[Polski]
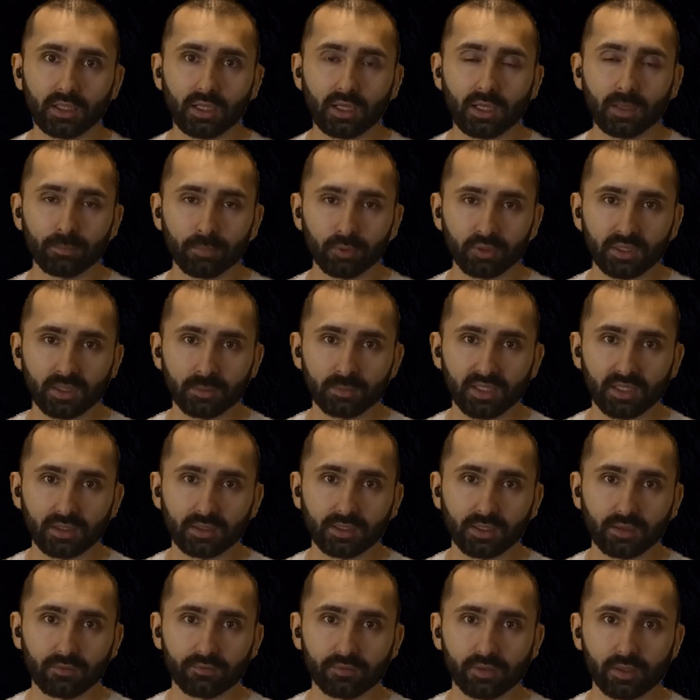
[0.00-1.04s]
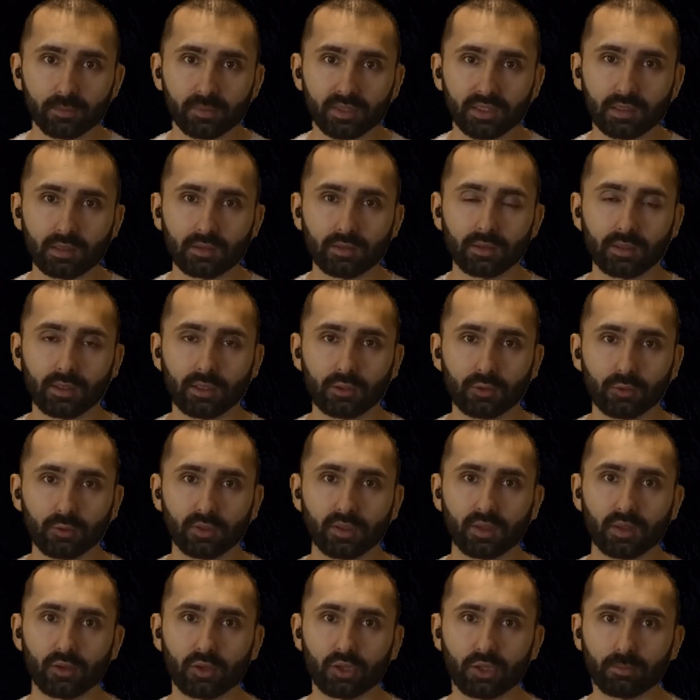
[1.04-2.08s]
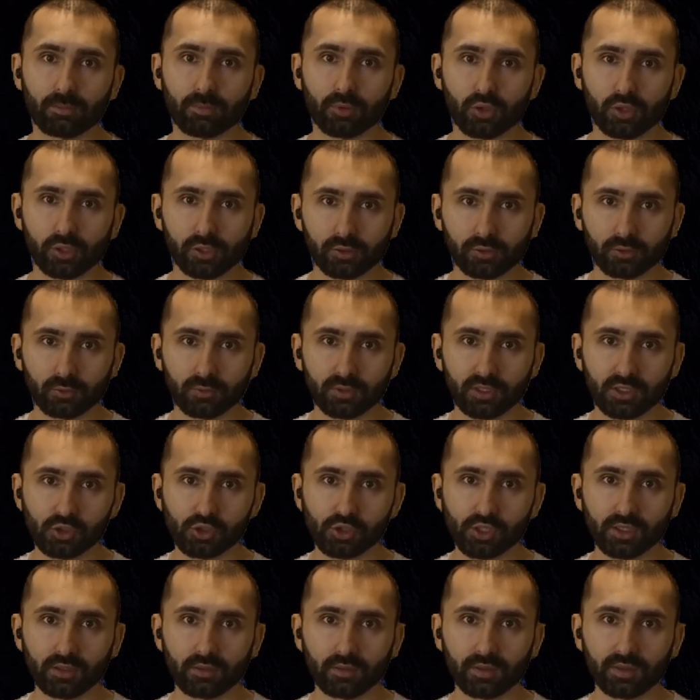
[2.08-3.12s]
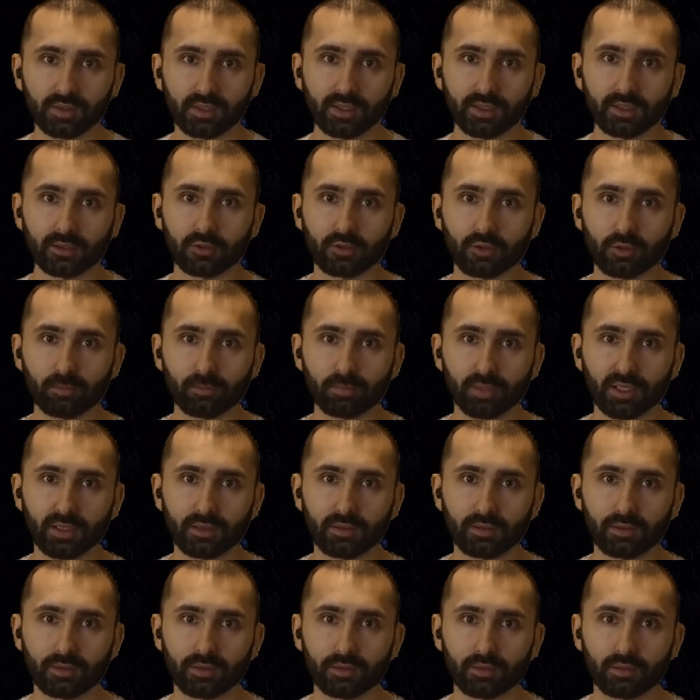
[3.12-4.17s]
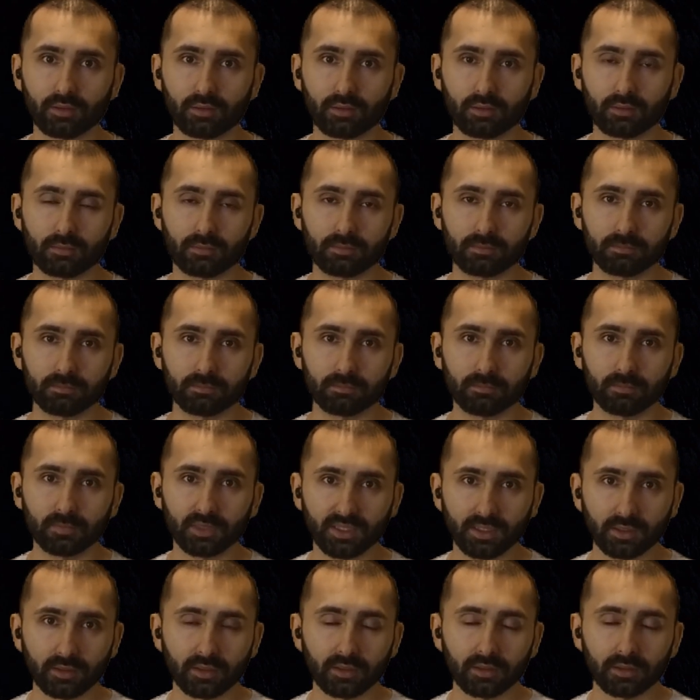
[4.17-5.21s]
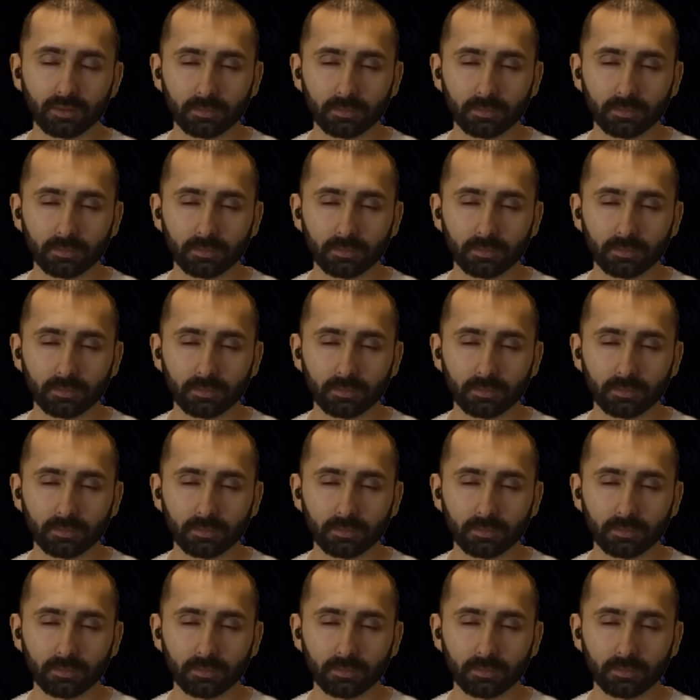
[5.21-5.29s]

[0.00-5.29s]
a potem natrafiamy na znajdujący się pośrodku niczego stary kompleks, y, taki